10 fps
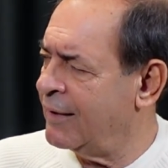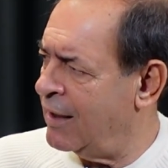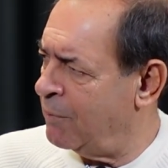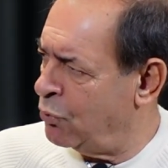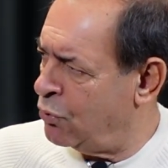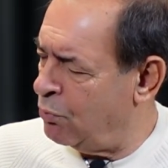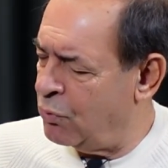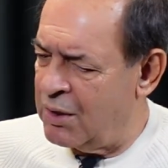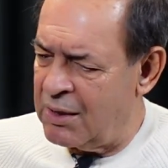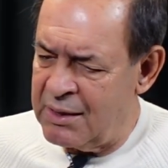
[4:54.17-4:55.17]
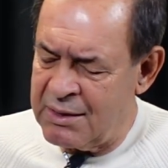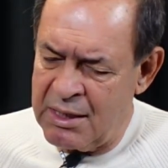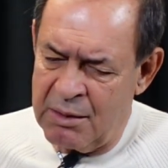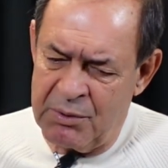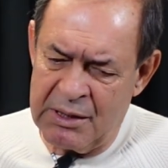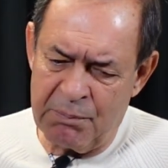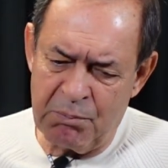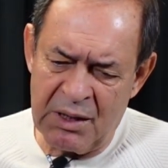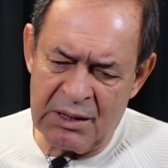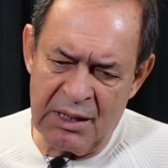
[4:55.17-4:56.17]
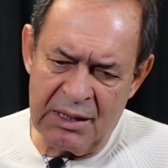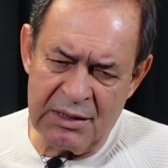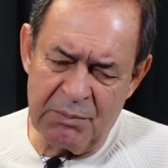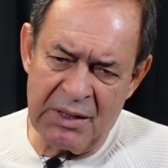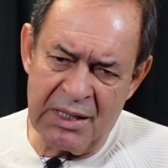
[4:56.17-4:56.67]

Yani bütün bunların hesabını yapmak lazım.